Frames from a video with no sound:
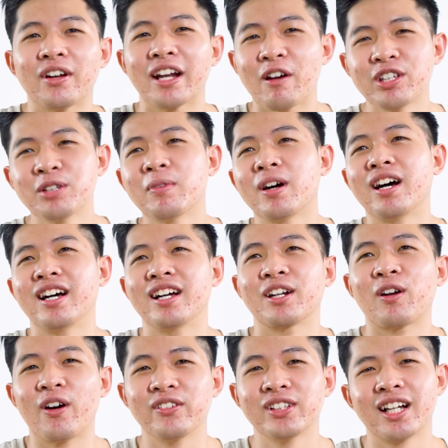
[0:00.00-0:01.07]
Và nếu như mà
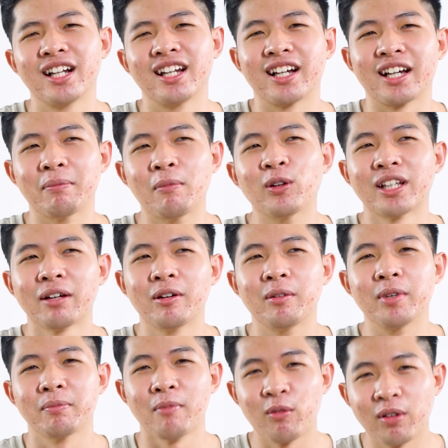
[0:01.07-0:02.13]
nói rằng là cái màu sắc mà
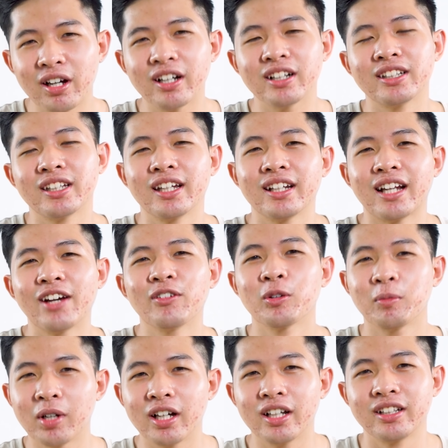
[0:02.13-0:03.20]
mình mong đợi trên iPhone
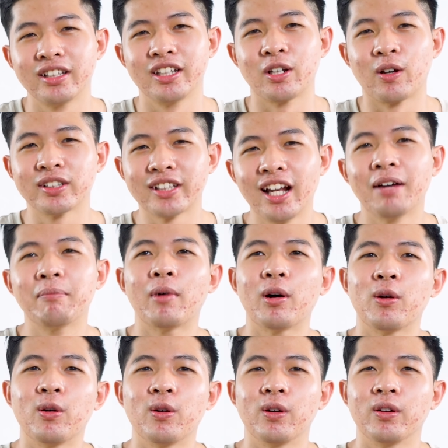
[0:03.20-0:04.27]
10 thì nó sẽ là
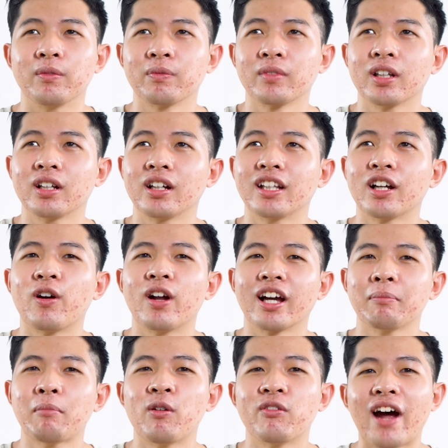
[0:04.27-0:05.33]
màu người ta gọi là
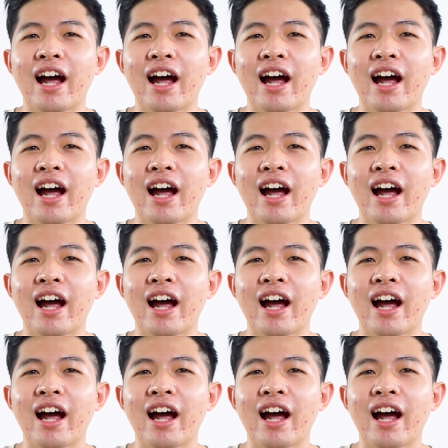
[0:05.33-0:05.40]
cái màu